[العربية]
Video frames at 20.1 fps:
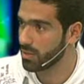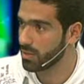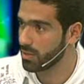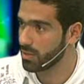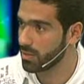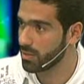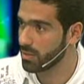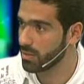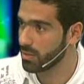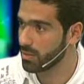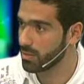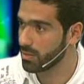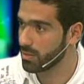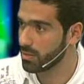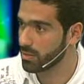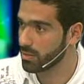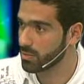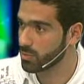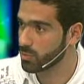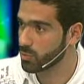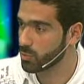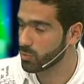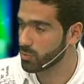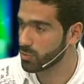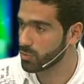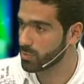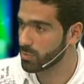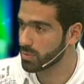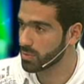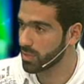أه،
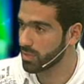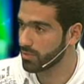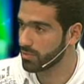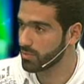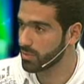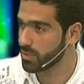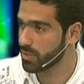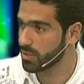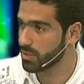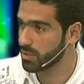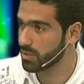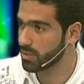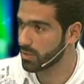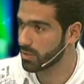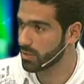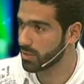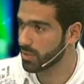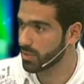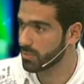توج من افضل